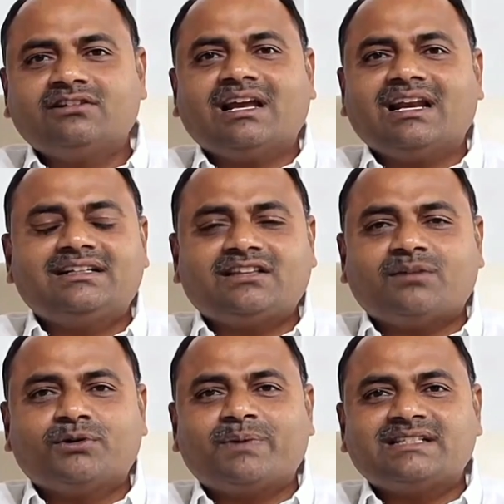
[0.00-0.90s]
అలాంటి తప్పుడు
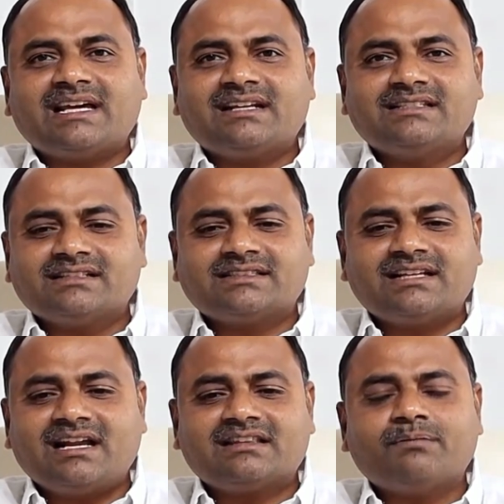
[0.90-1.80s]
ప్రచారం
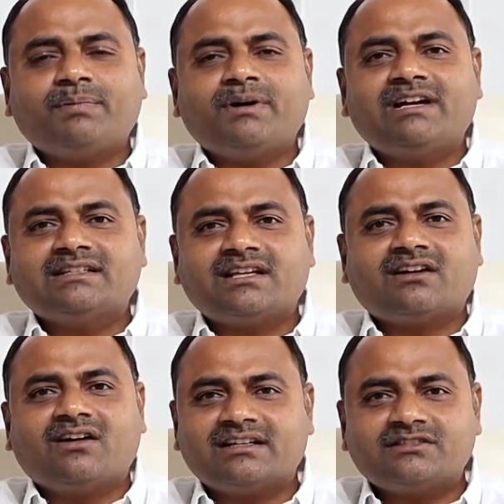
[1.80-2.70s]
చేస్తున్నారు తప్ప వైఎస్ఆర్
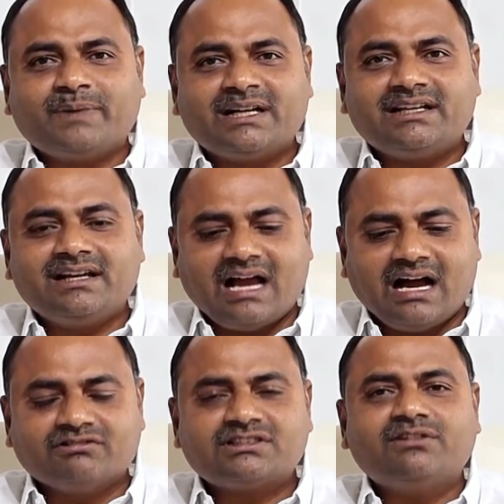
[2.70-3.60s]
కాంగ్రెస్ పార్టీకి ఆ
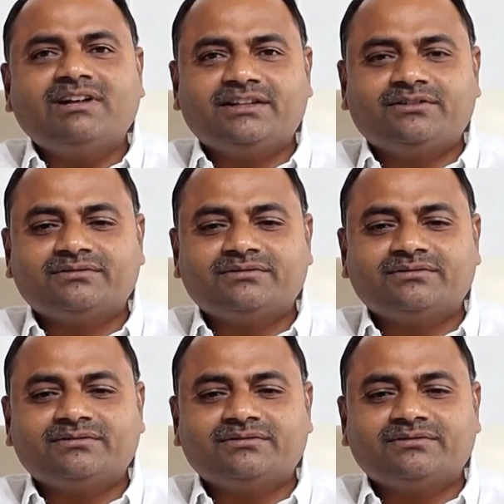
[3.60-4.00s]
అవసరం లేదు